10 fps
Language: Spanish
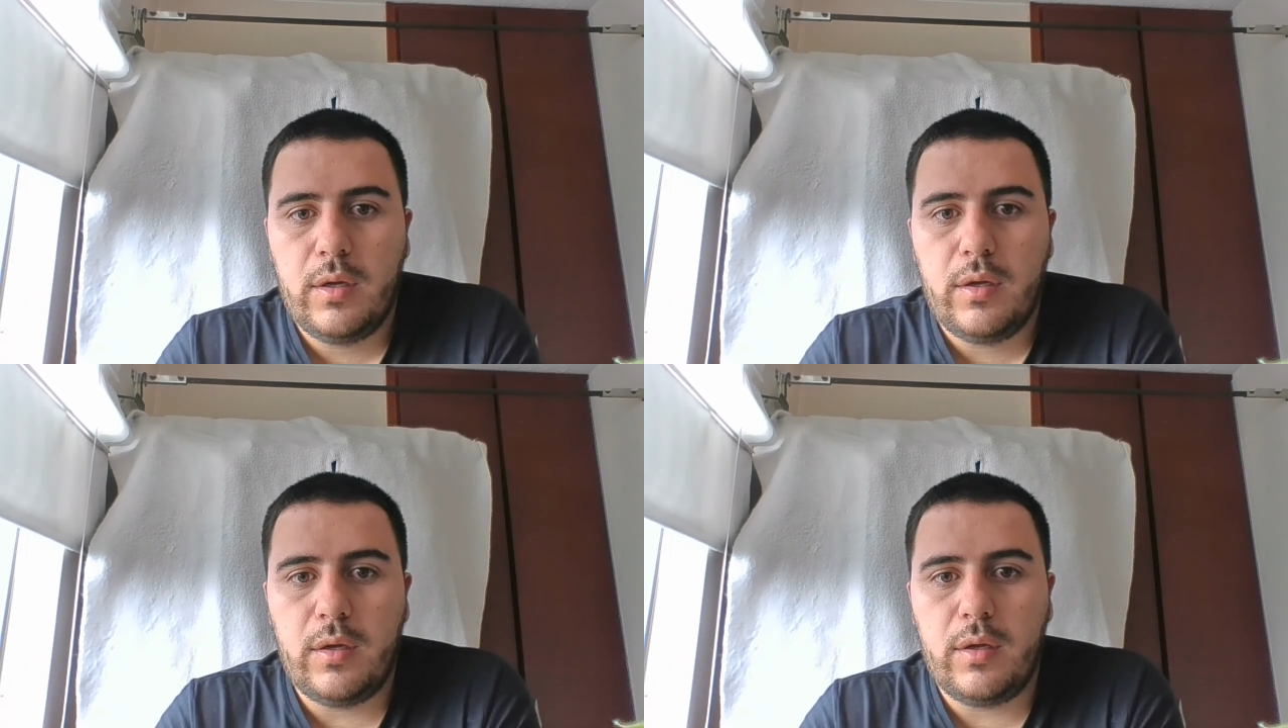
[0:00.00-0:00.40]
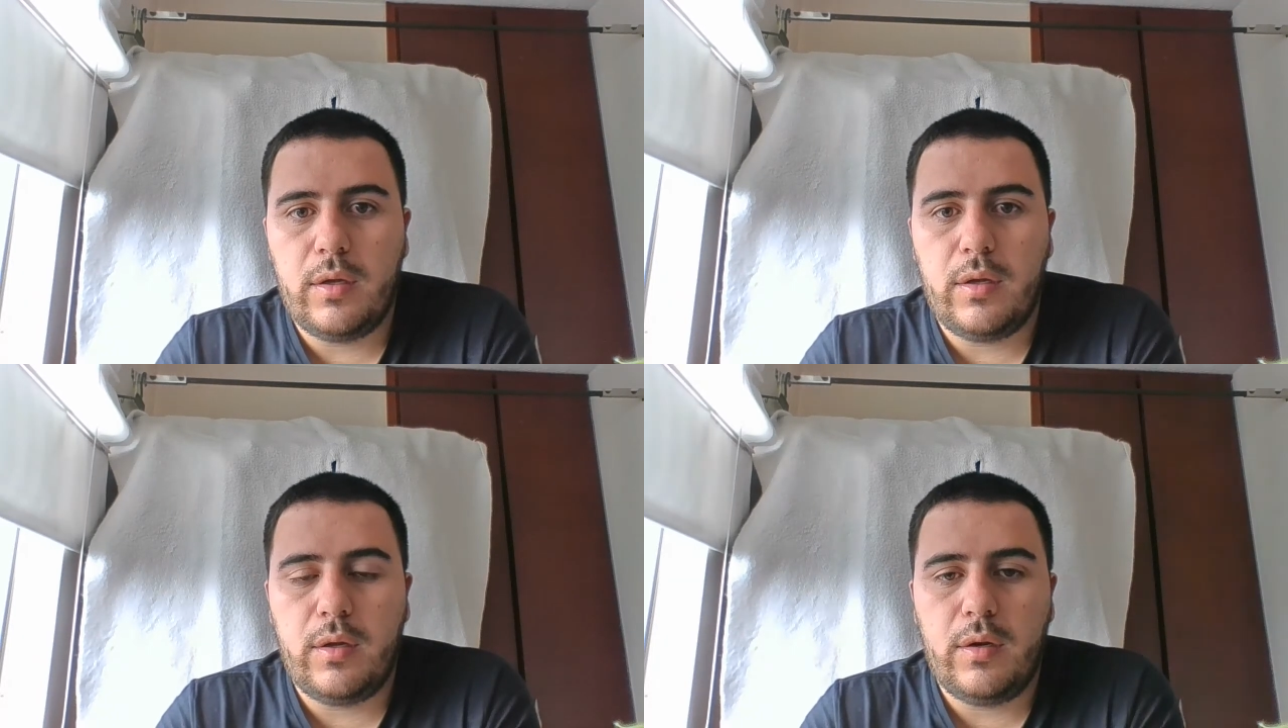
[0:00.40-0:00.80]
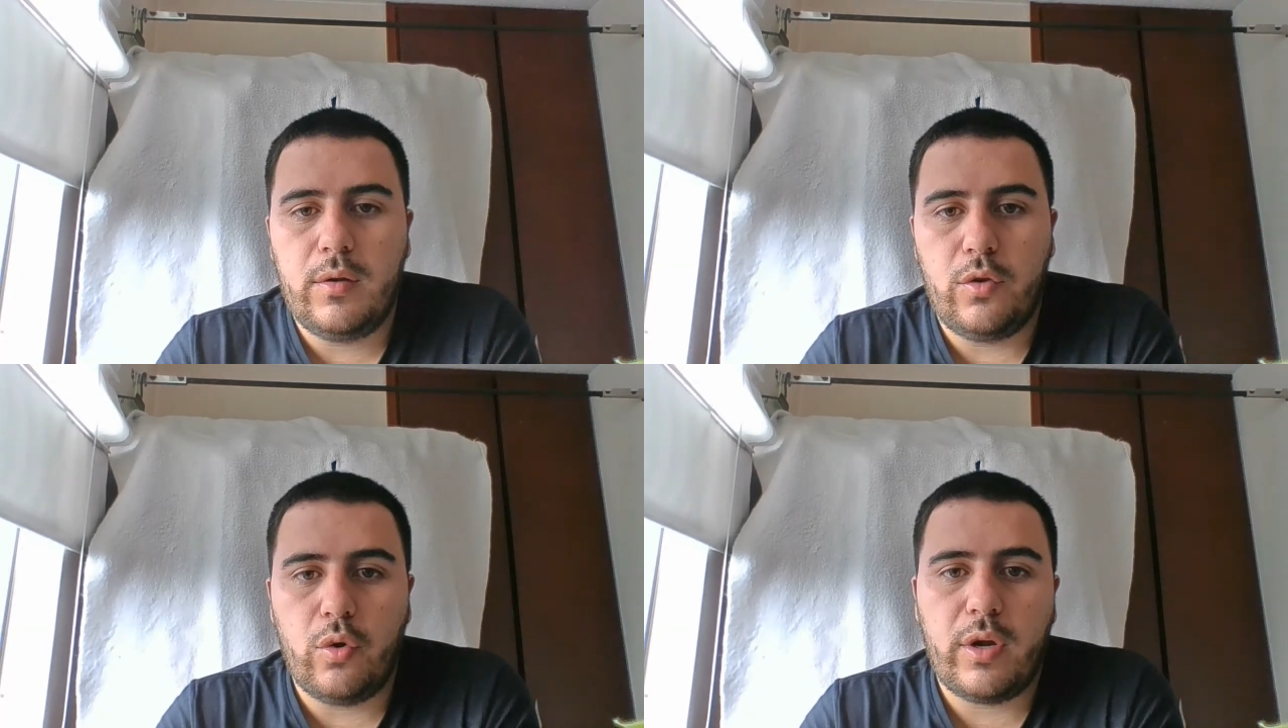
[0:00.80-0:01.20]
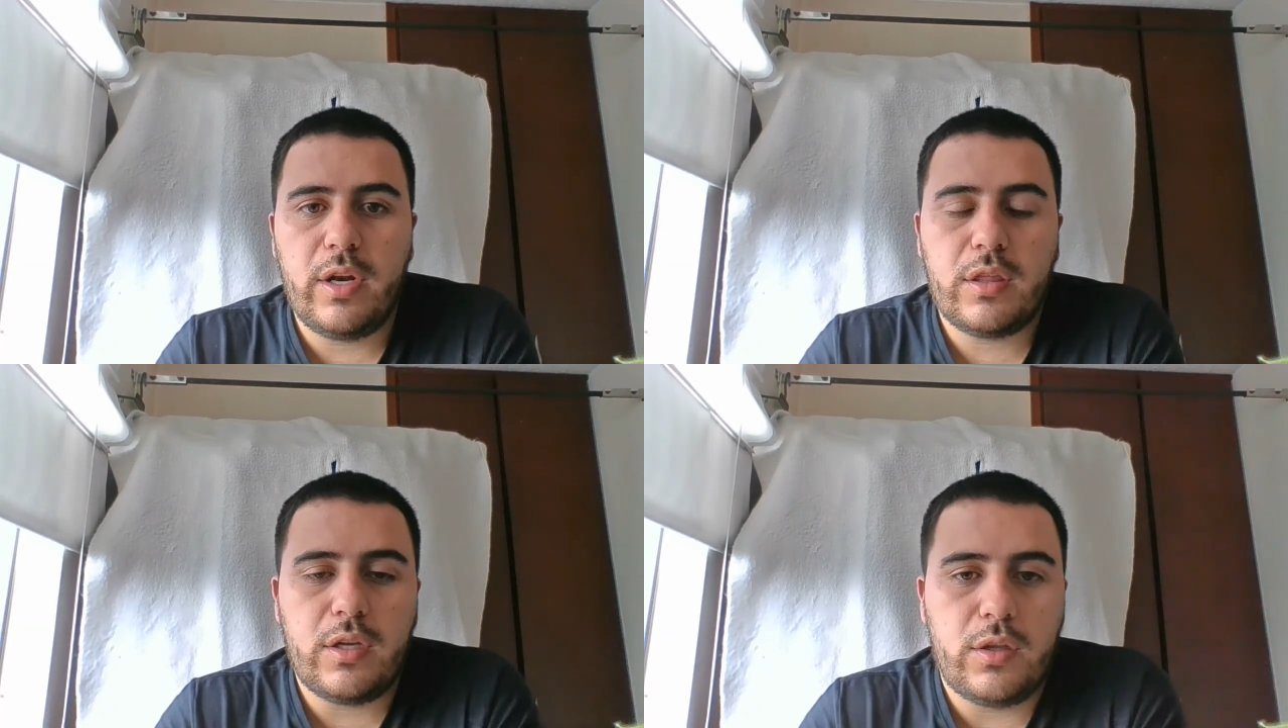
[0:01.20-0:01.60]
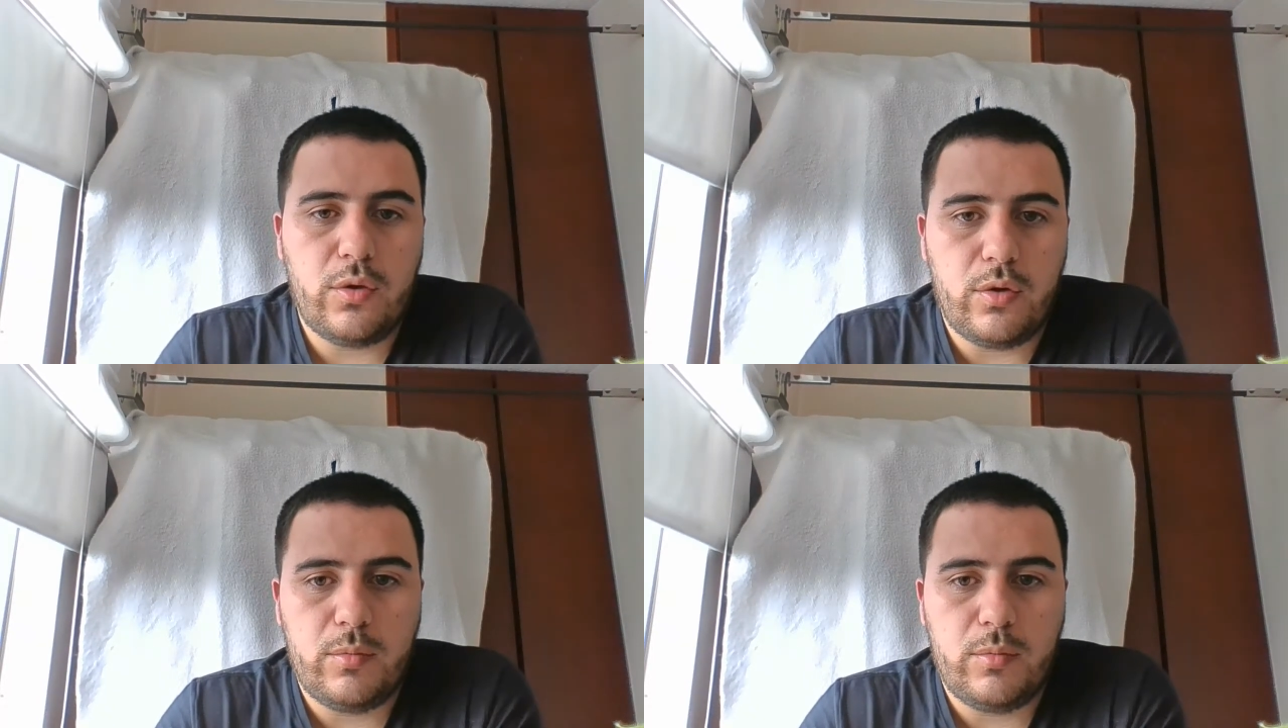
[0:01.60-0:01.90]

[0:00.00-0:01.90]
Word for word: El Docker escritorio.